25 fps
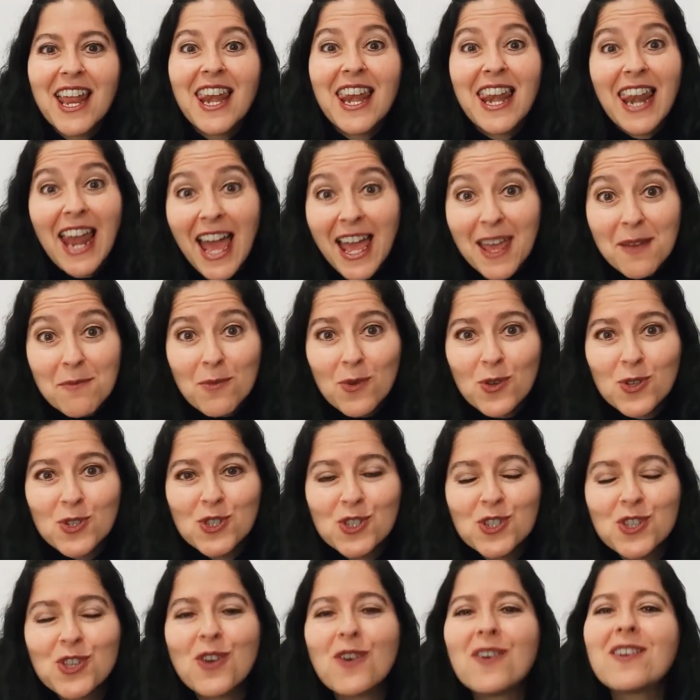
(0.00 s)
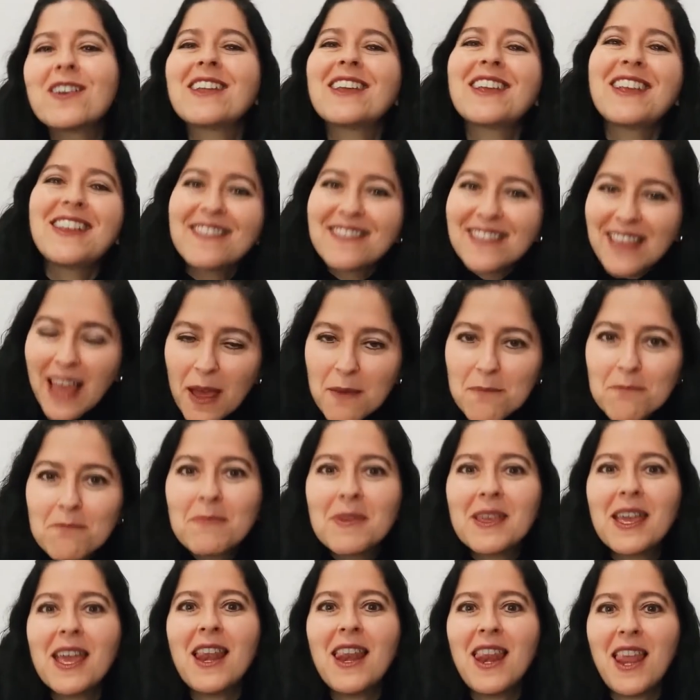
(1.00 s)
la emoción y
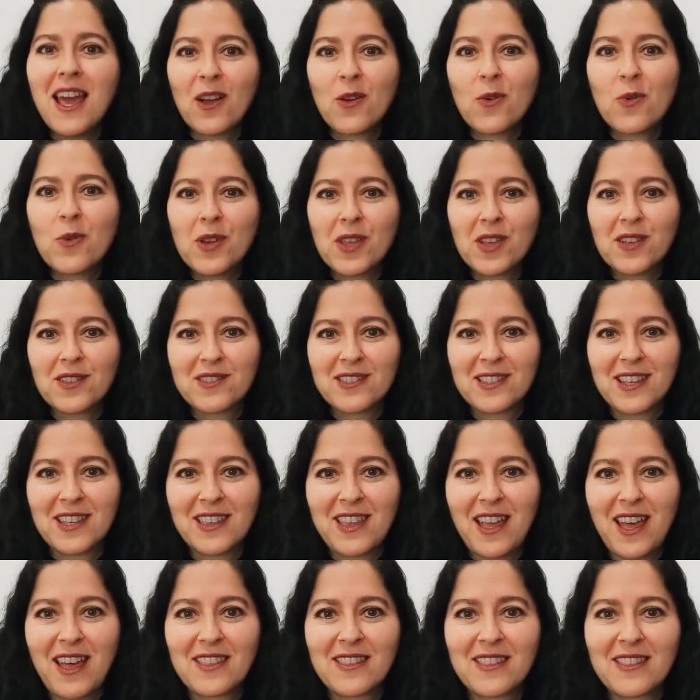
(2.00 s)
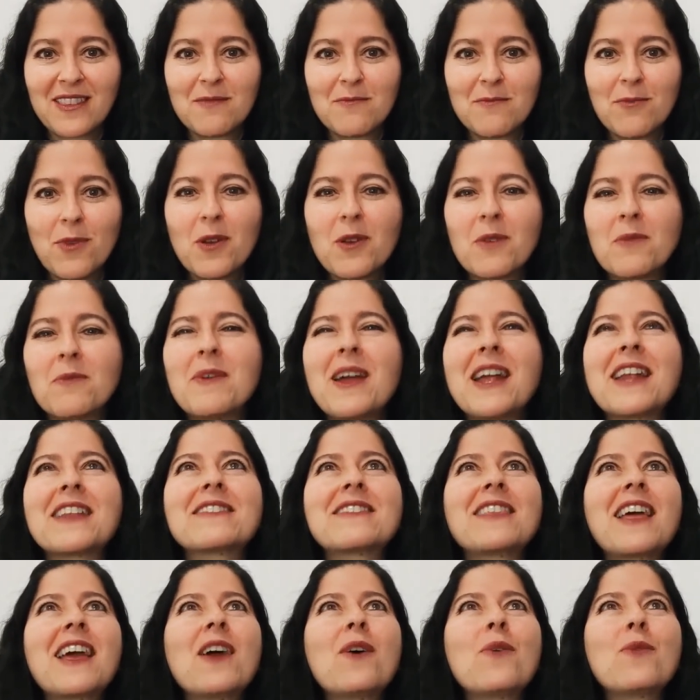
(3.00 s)
también la curiosidad,
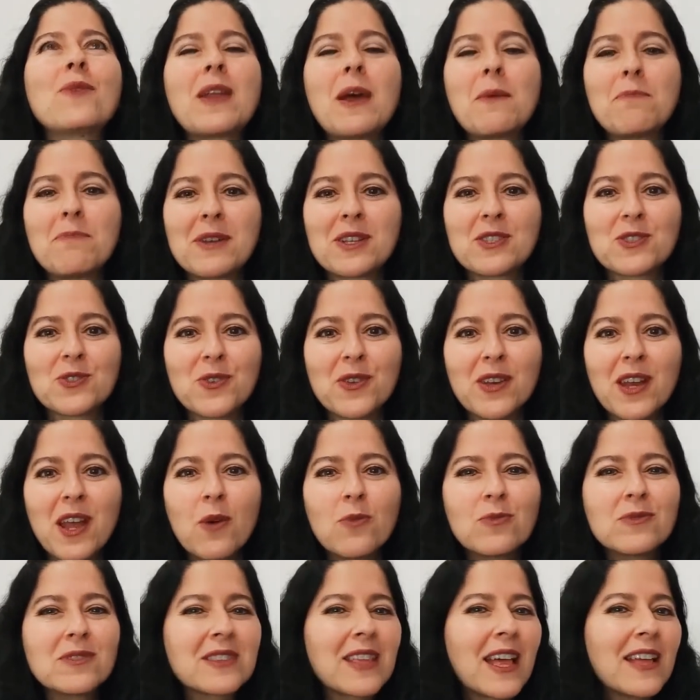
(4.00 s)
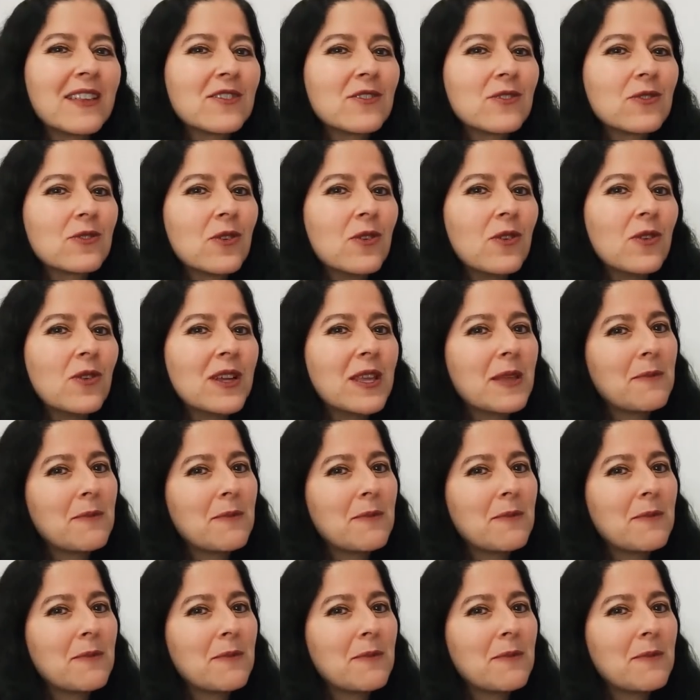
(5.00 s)
volverte una persona un tanto